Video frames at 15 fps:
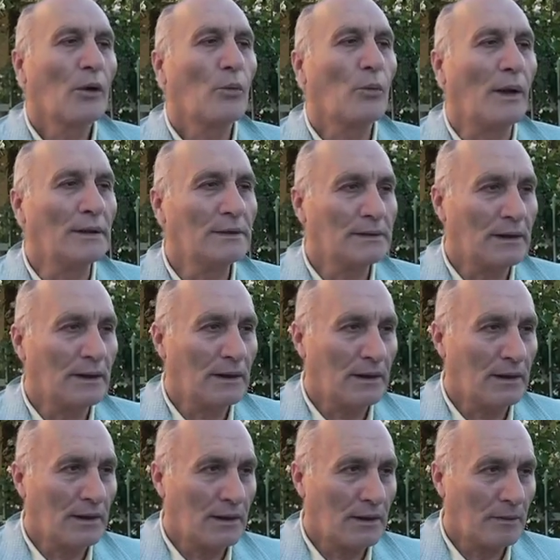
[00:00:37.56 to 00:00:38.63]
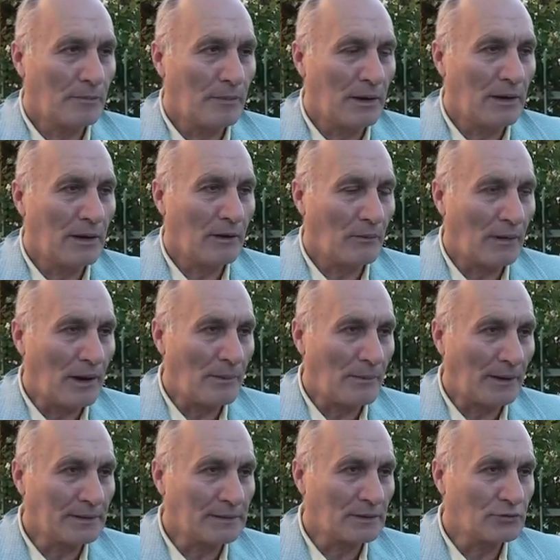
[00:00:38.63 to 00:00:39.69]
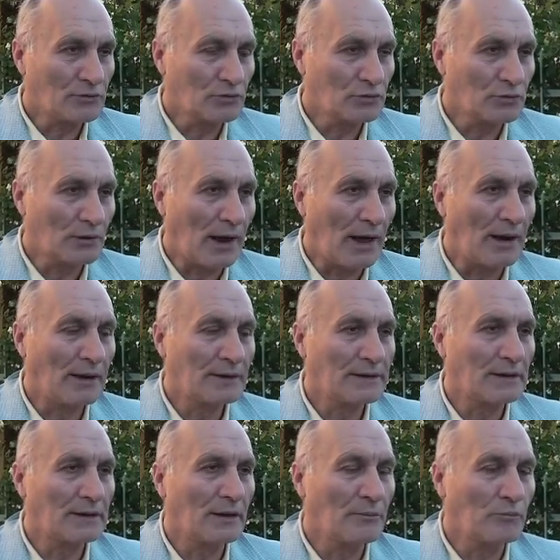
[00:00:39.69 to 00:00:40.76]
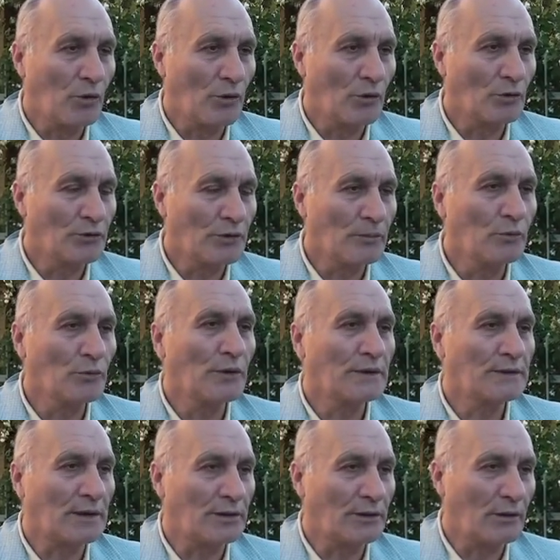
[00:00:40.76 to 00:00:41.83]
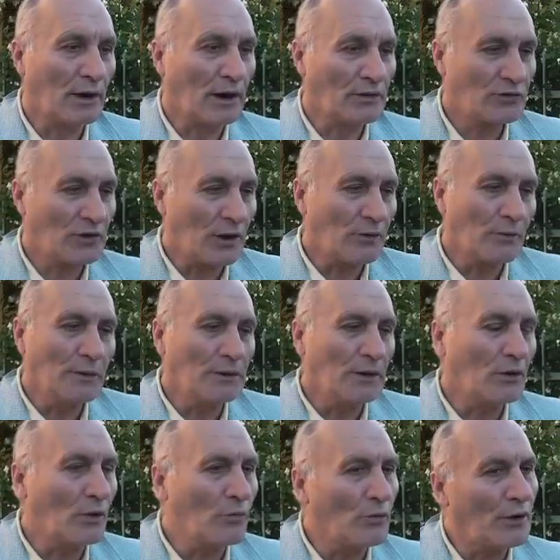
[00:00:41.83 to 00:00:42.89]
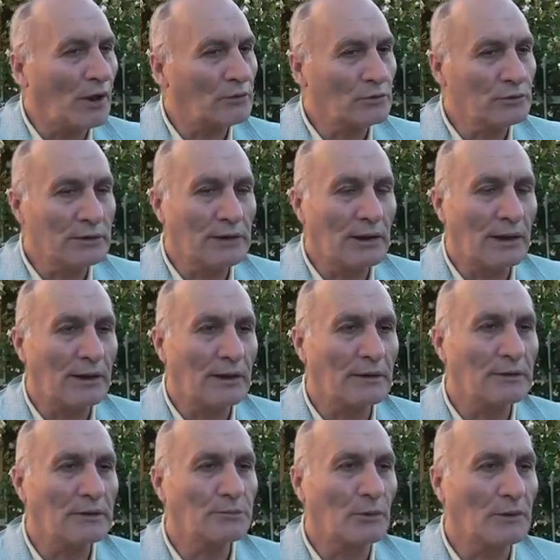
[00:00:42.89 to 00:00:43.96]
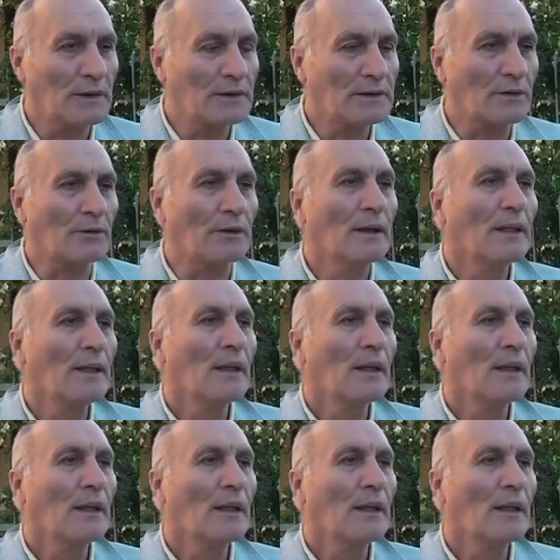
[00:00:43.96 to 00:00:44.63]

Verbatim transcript: quante, eh, eh quella parte strutturale, stata, il buono contributo è stato rilasciato, quindi il Comune ha tutti i dati a disposizione.